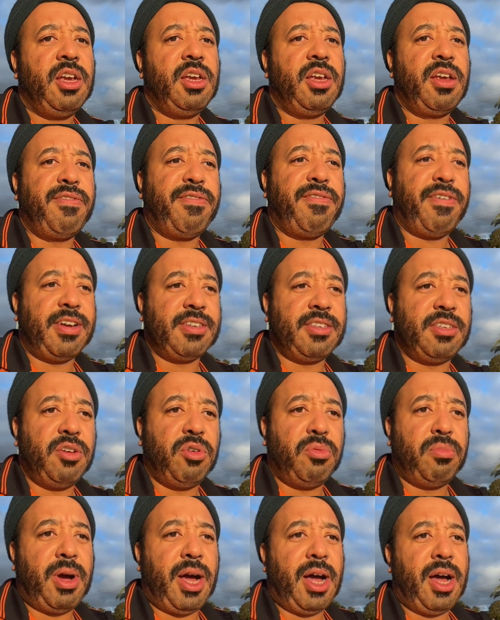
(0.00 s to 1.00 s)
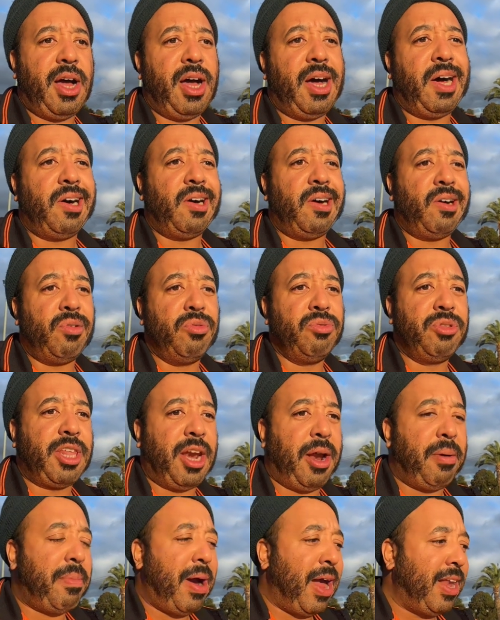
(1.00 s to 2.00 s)
e fazer uma, um
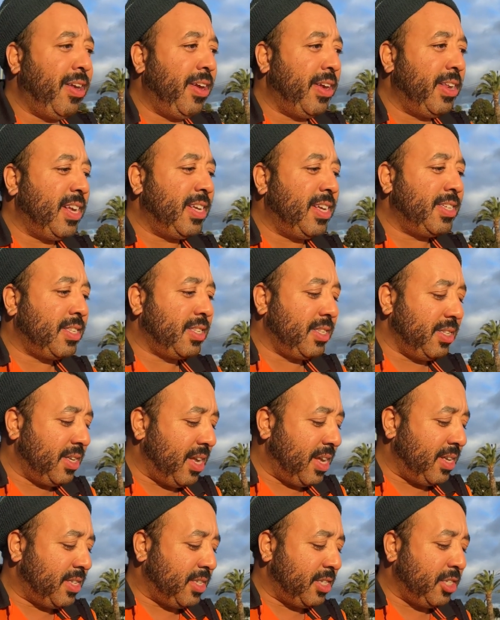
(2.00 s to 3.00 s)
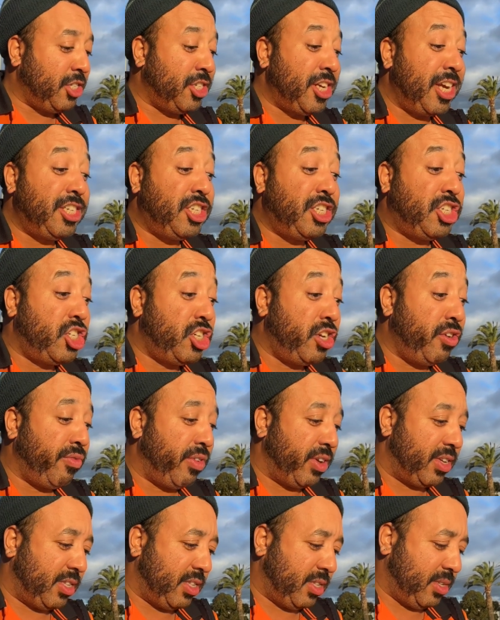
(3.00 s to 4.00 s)
trabalho aí nas, nas
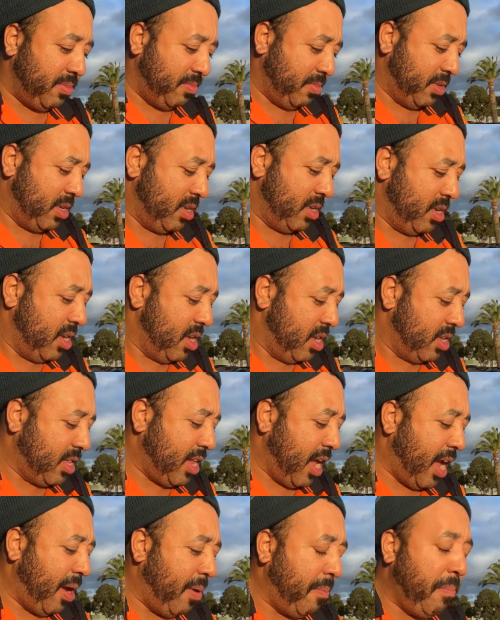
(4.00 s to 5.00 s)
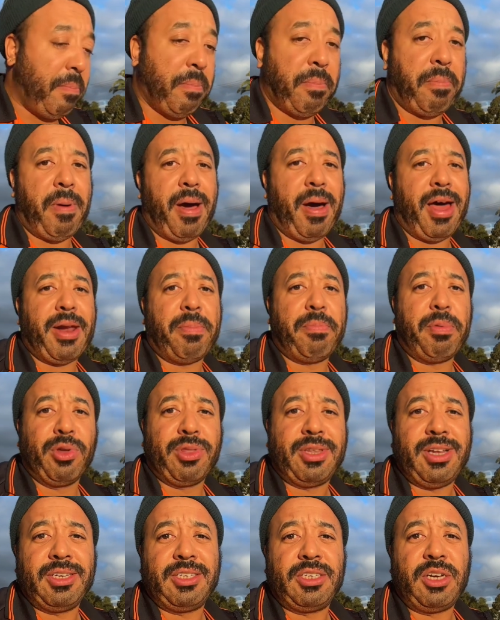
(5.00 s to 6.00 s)
gengivas, tá? Para
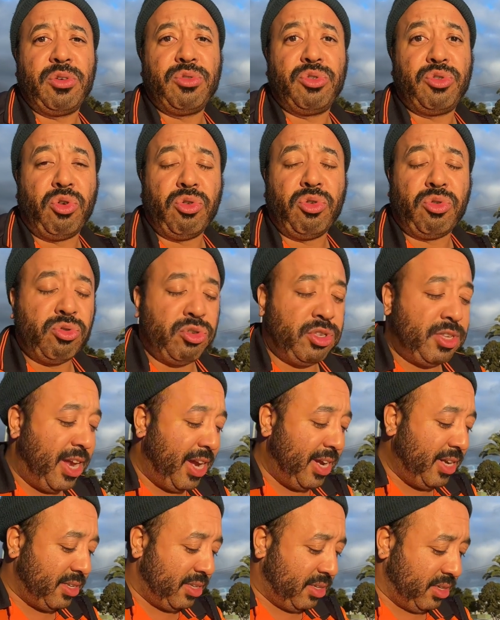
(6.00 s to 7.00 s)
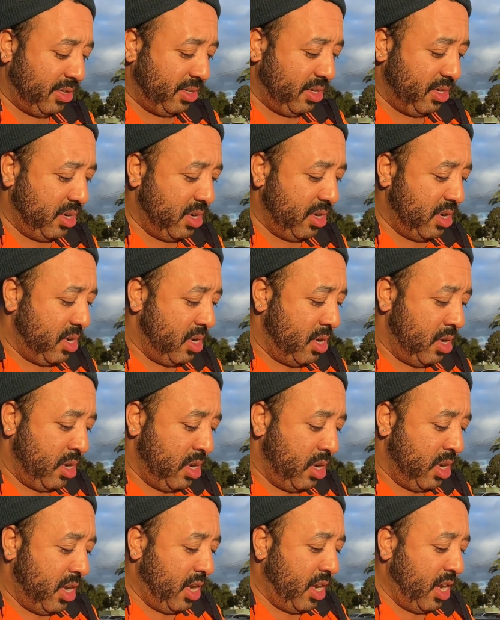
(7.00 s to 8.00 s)
proteger os outros dentes.
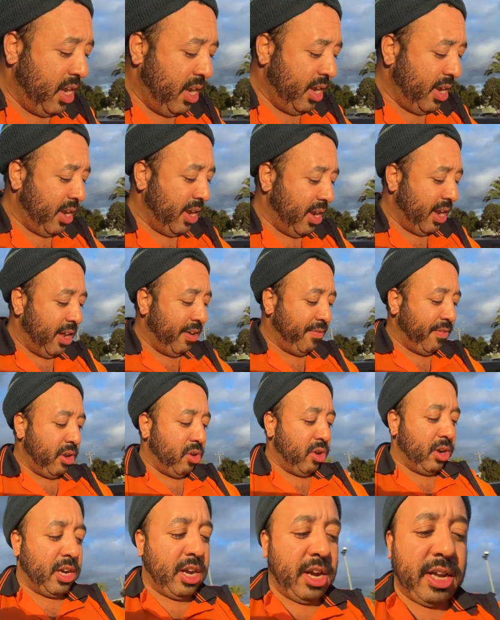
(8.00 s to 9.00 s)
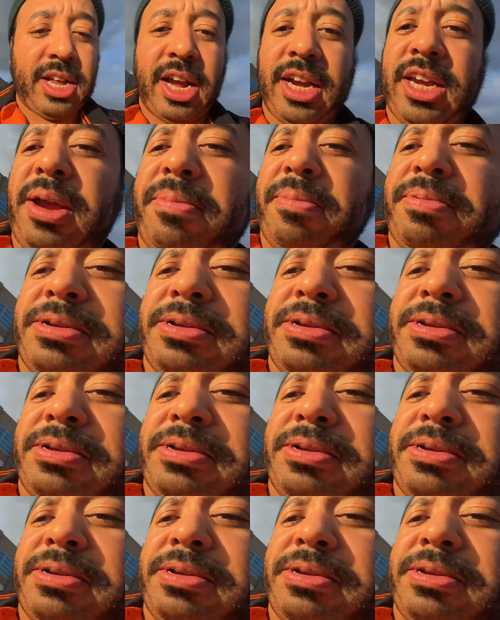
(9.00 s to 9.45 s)
E ele falou aqui, tá aqui,